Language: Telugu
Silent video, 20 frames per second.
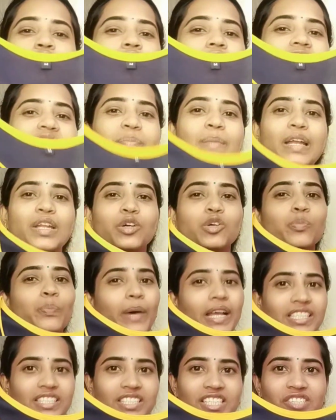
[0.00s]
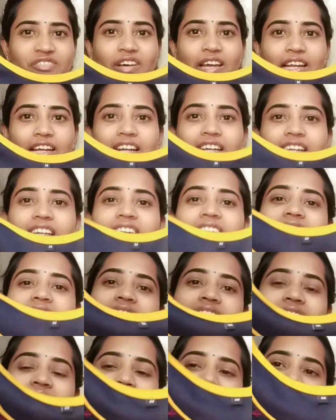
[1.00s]
సో ఇది మనకు పచ్చీస్ వర్క్ అంటాం
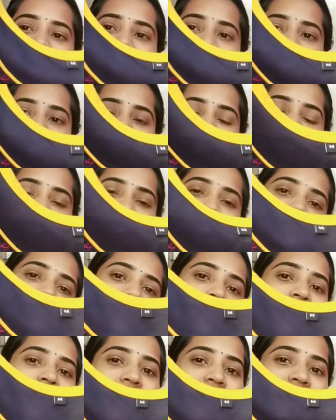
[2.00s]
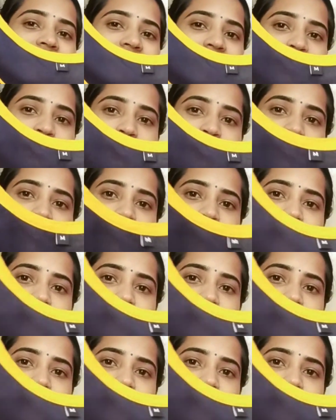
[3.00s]
కదా అలా మనకు ఆ వర్క్తో